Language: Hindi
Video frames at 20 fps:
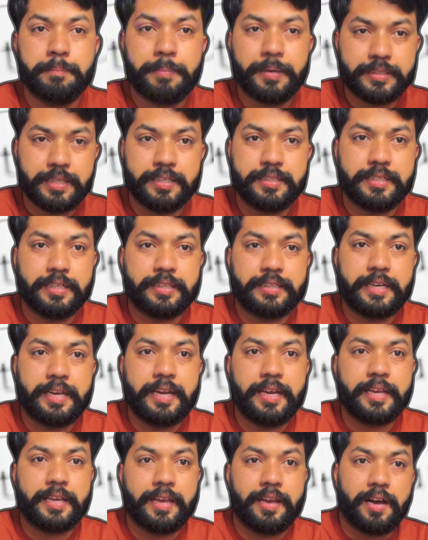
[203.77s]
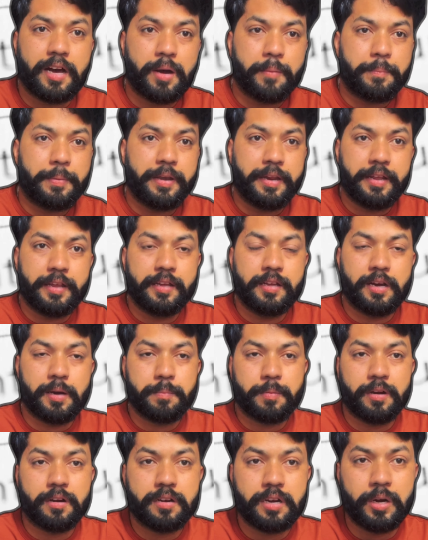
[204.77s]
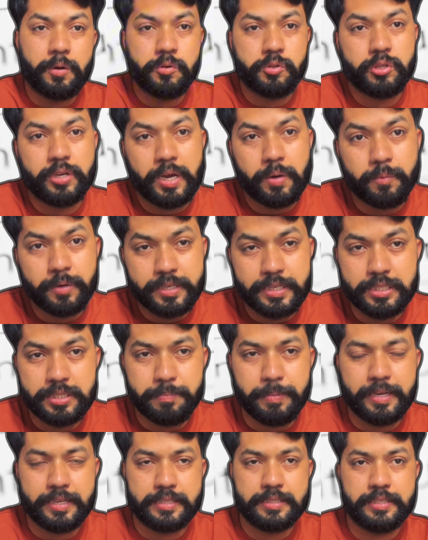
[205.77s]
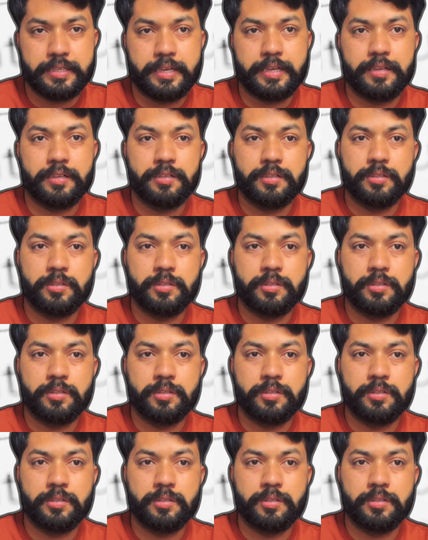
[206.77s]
पता चलता है कि आपने आपका अकाउंट जो है वो किस बैंक से है